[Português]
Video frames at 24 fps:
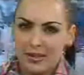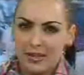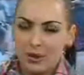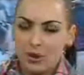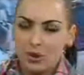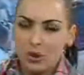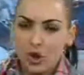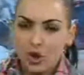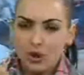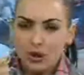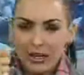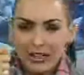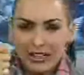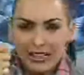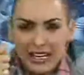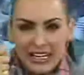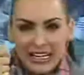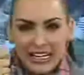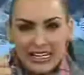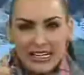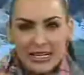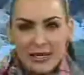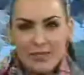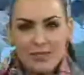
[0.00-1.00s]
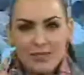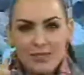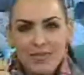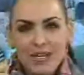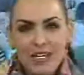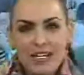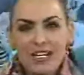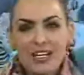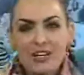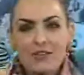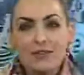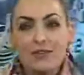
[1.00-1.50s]
todo aquele que
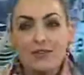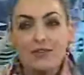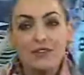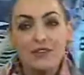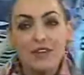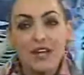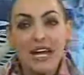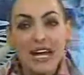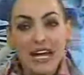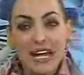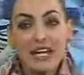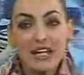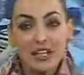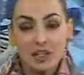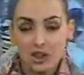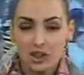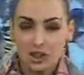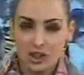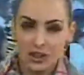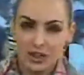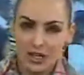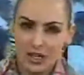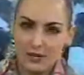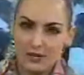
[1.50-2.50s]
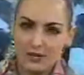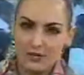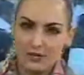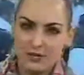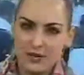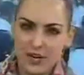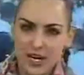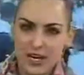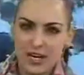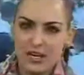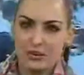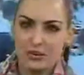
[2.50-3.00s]
manifesta a
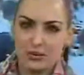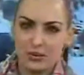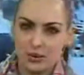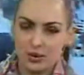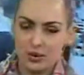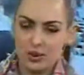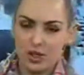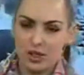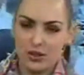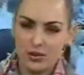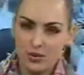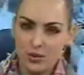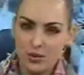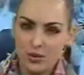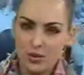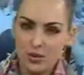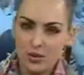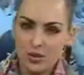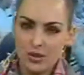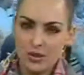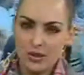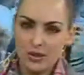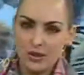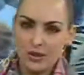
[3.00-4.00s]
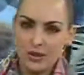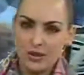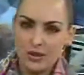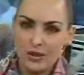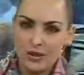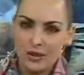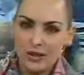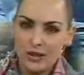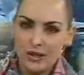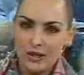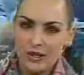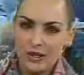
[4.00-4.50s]
fé no Senhor,
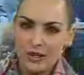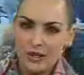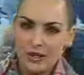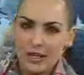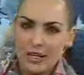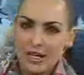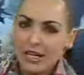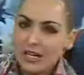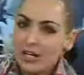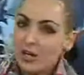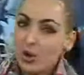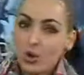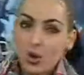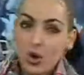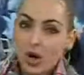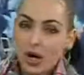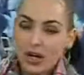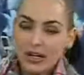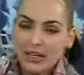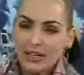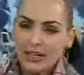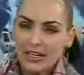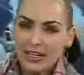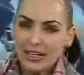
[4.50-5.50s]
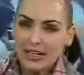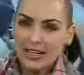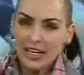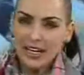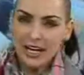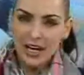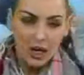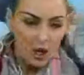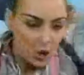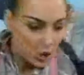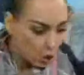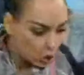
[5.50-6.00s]
ele colhe
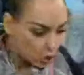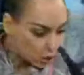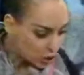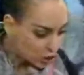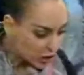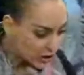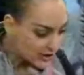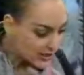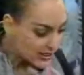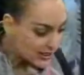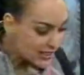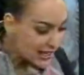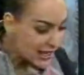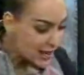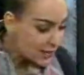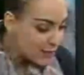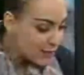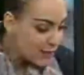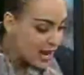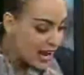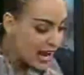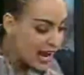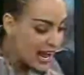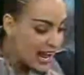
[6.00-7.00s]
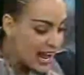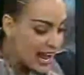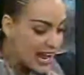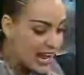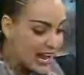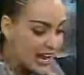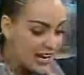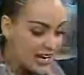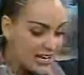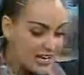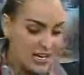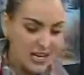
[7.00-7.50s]
alegria. Os que
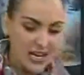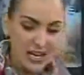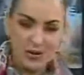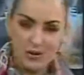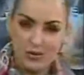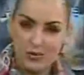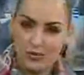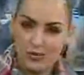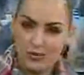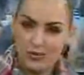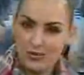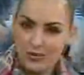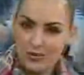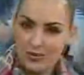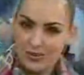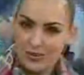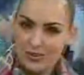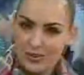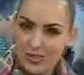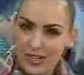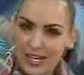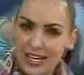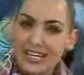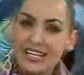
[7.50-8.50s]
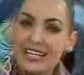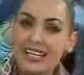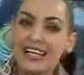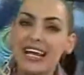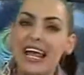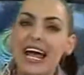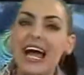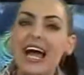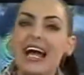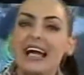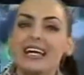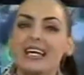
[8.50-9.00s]
semeiam em
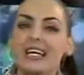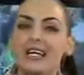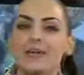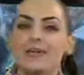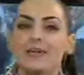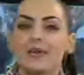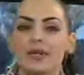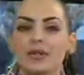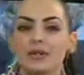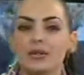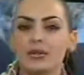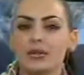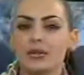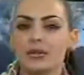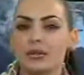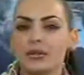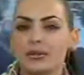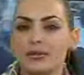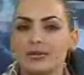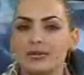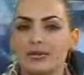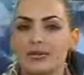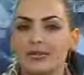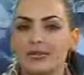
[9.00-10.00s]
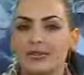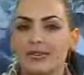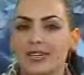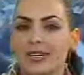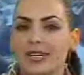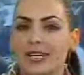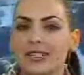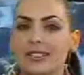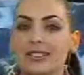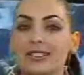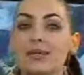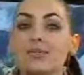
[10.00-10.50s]
lágrimas,
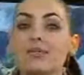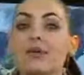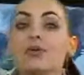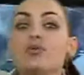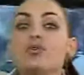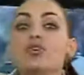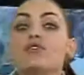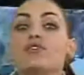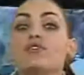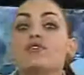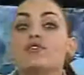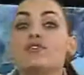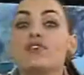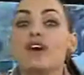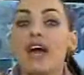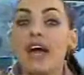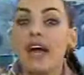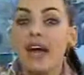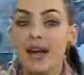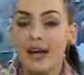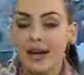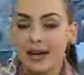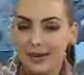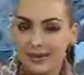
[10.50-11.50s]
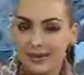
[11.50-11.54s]
semeiam em fé,